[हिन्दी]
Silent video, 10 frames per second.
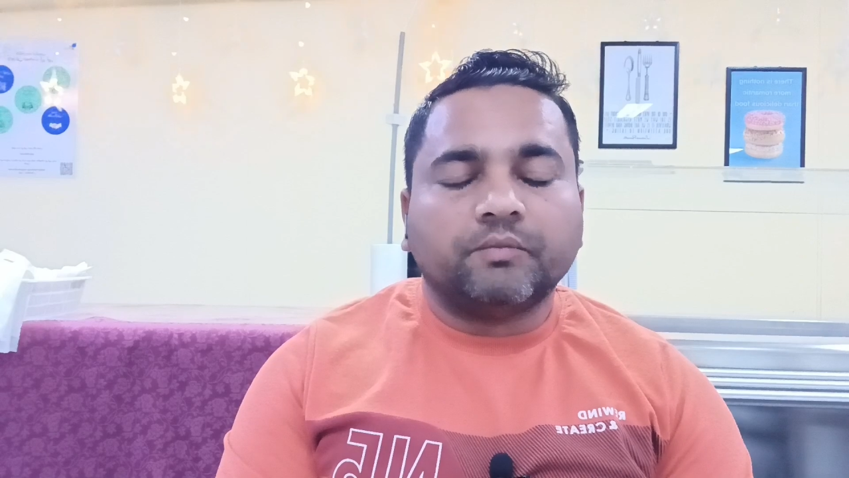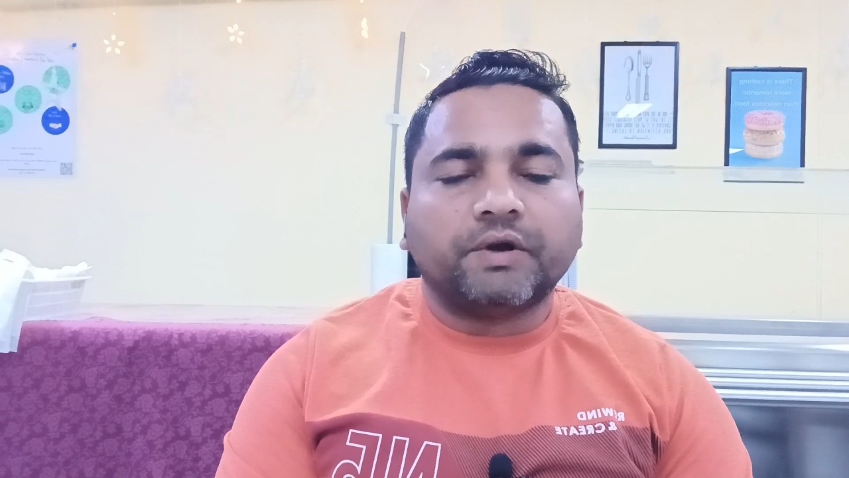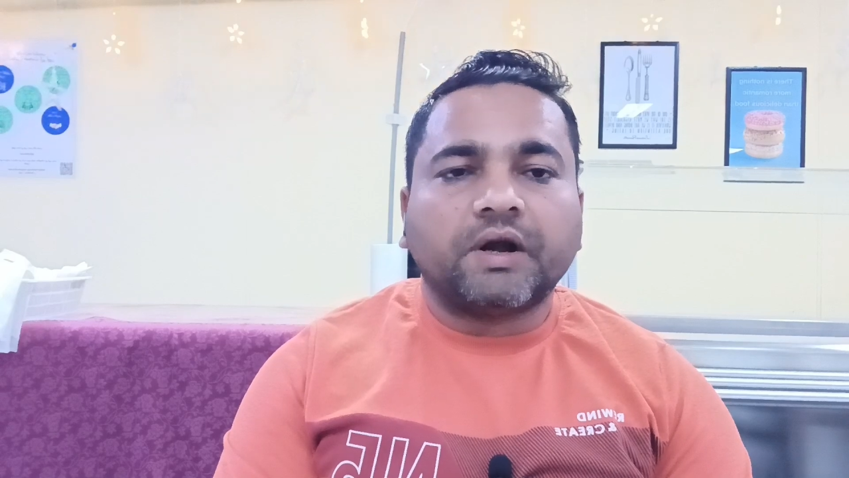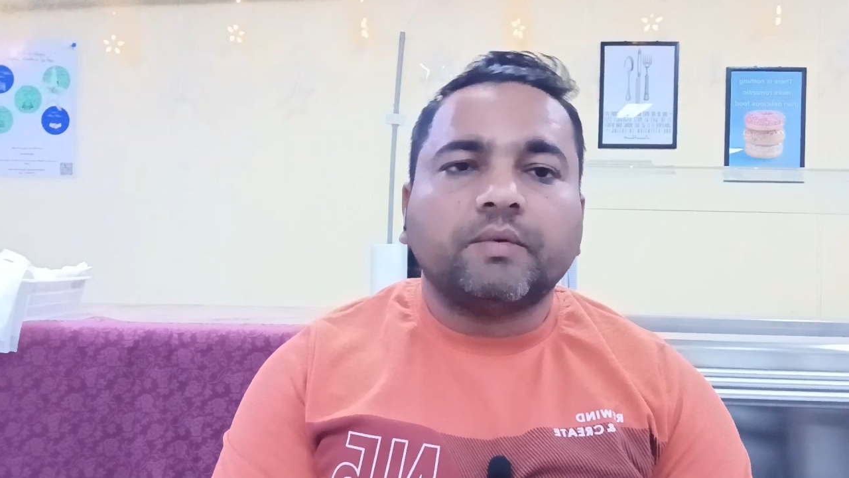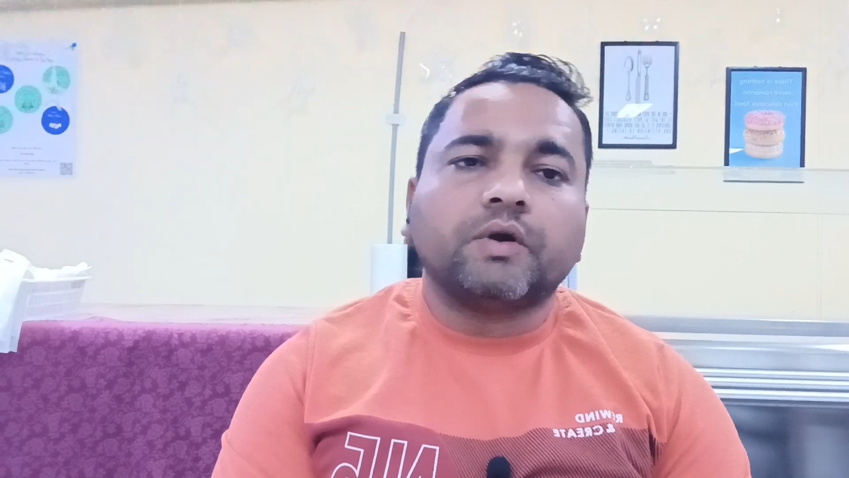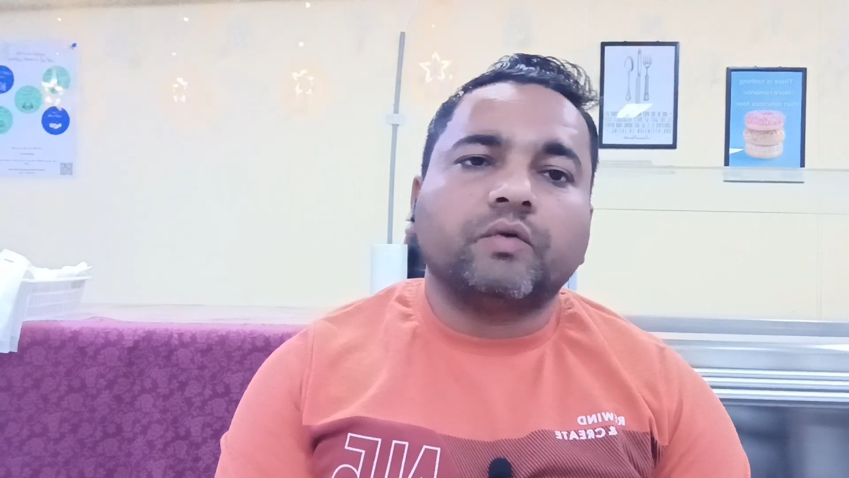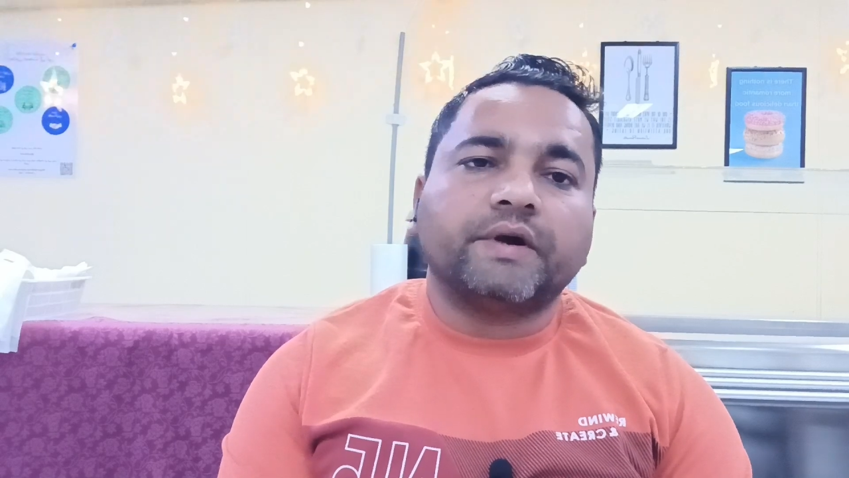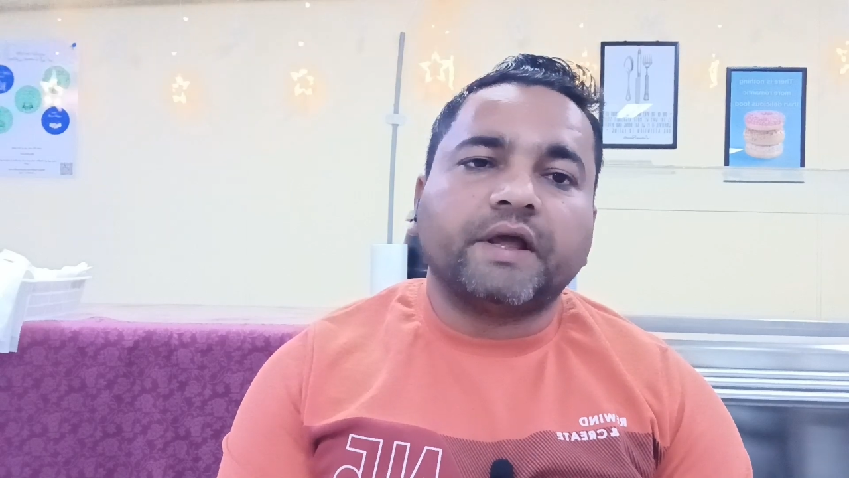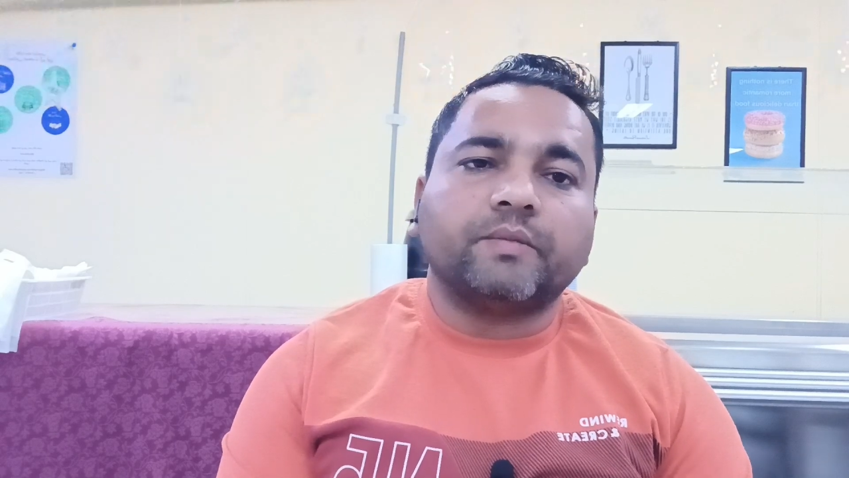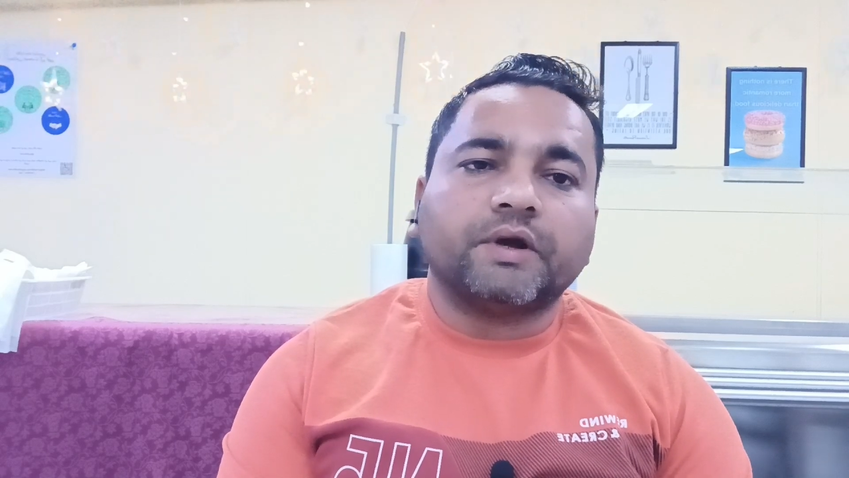बराबर ओवर
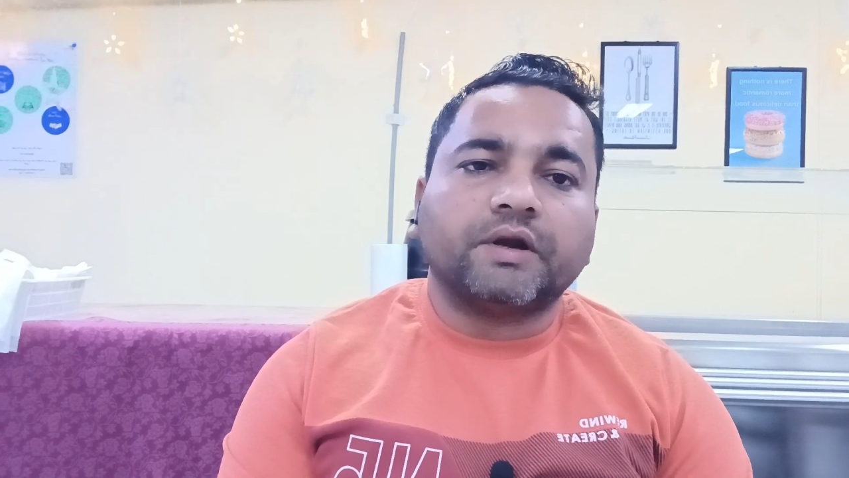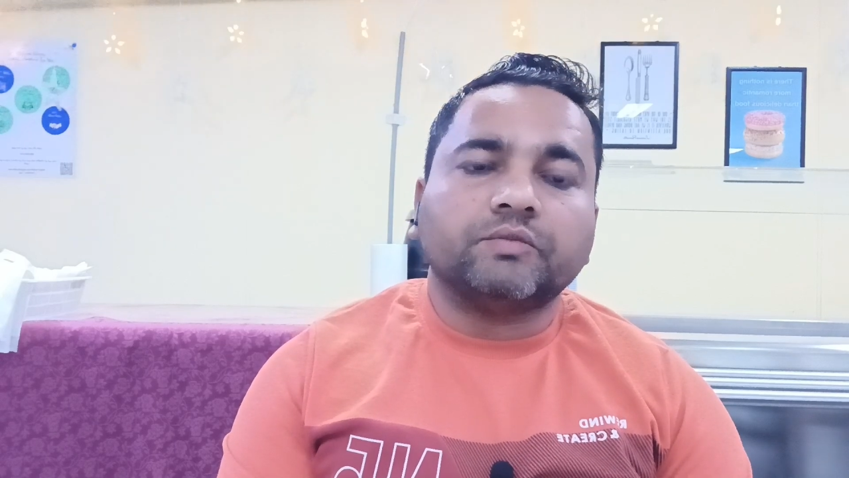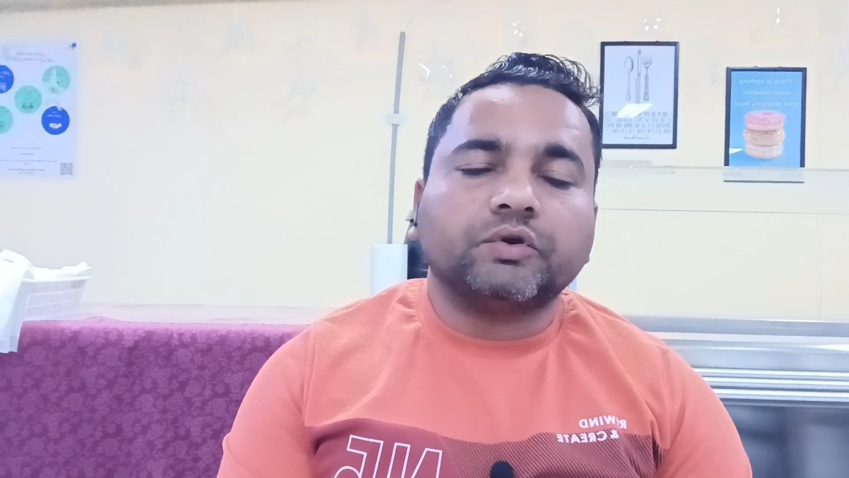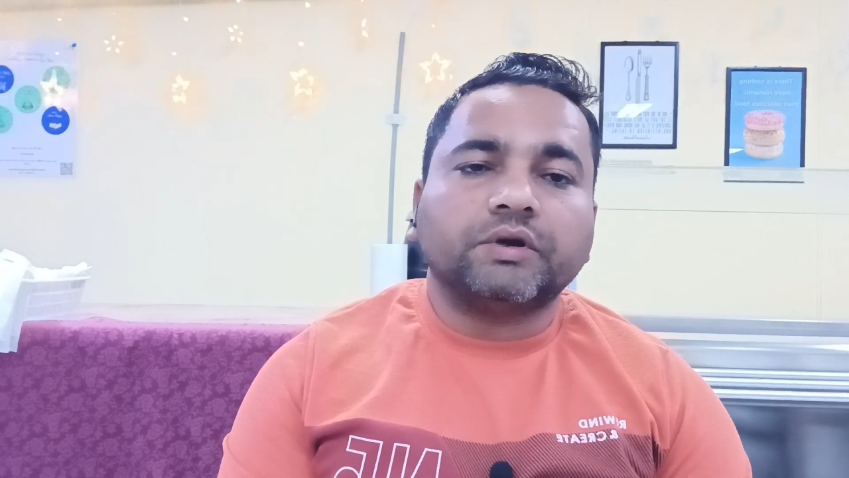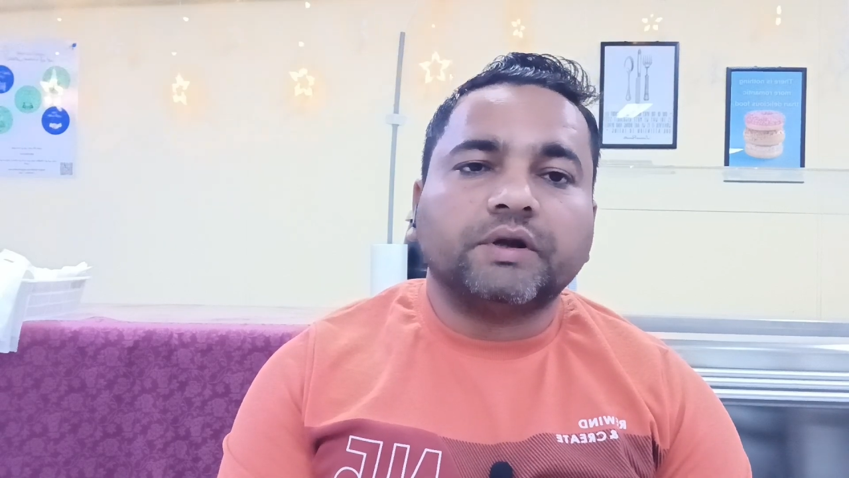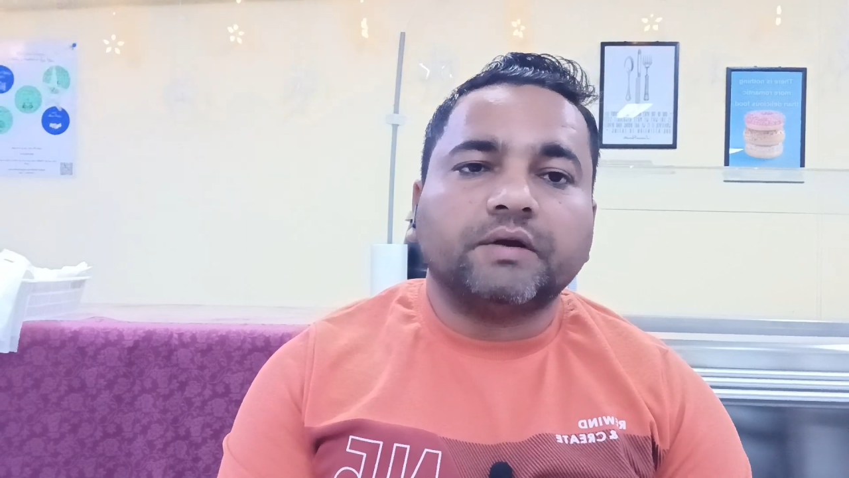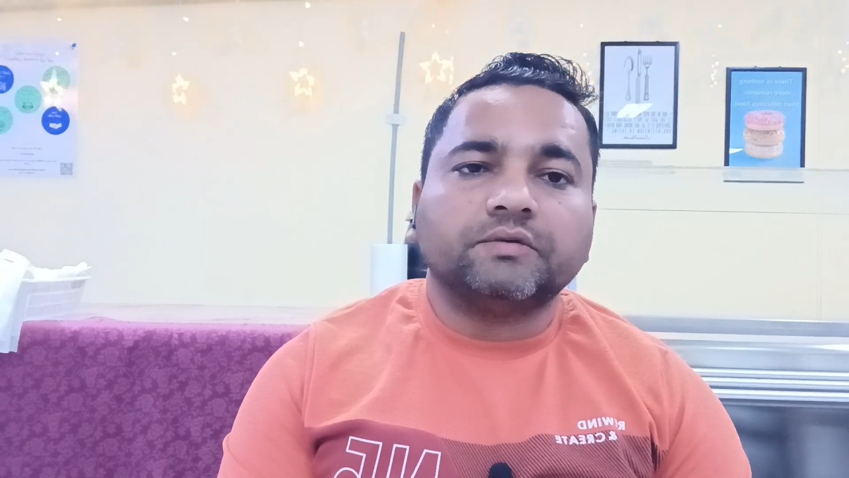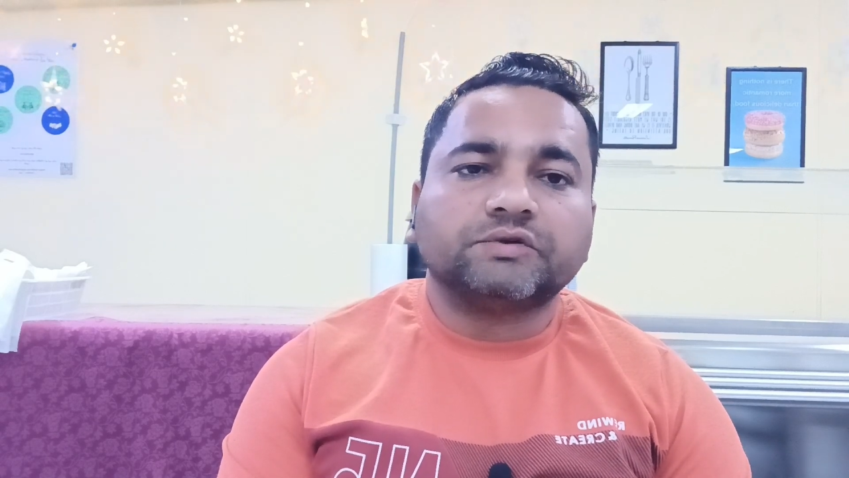टाइम है अलहमदिल्ला